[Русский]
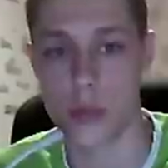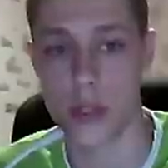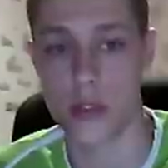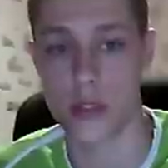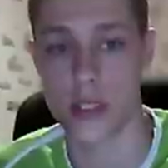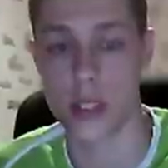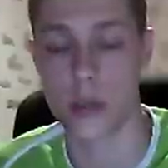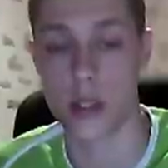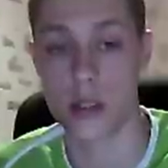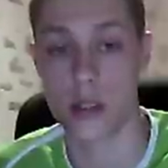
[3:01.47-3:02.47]
первое
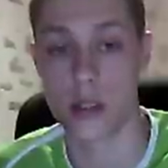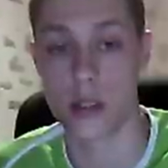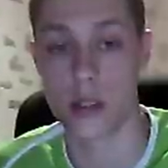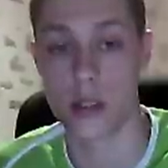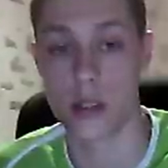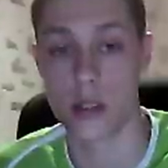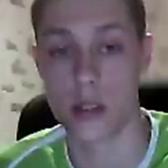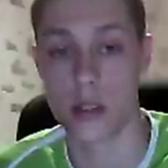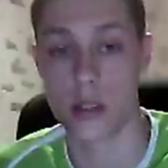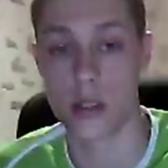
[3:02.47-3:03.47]
самое...
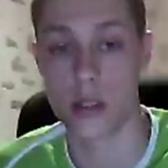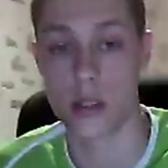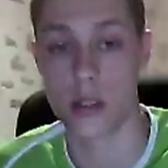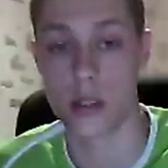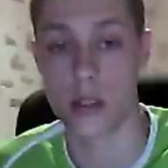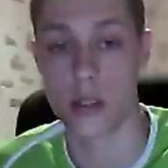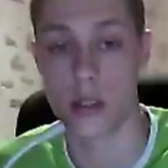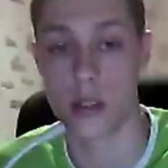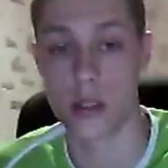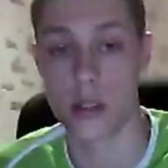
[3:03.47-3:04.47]
Мне
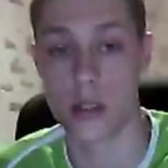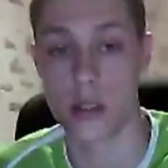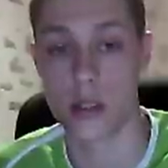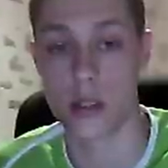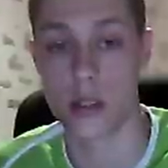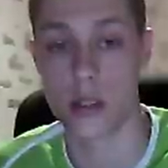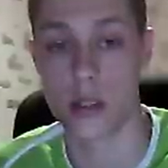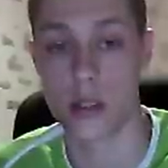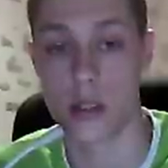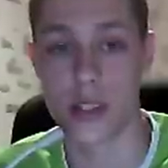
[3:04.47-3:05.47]
все сказали, что нужно
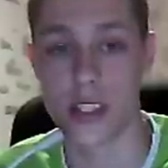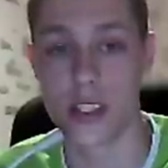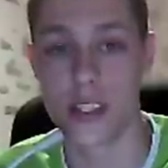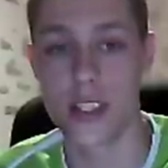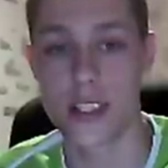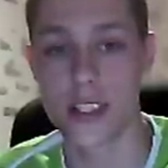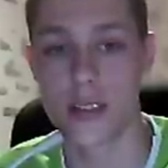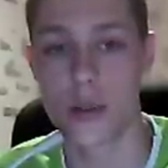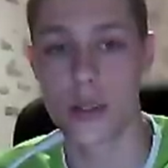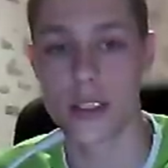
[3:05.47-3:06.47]
поработать над дикцией
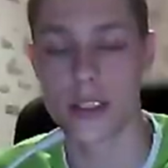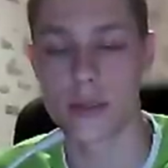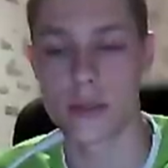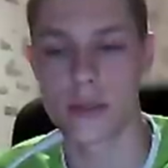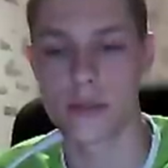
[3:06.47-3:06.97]
голосом.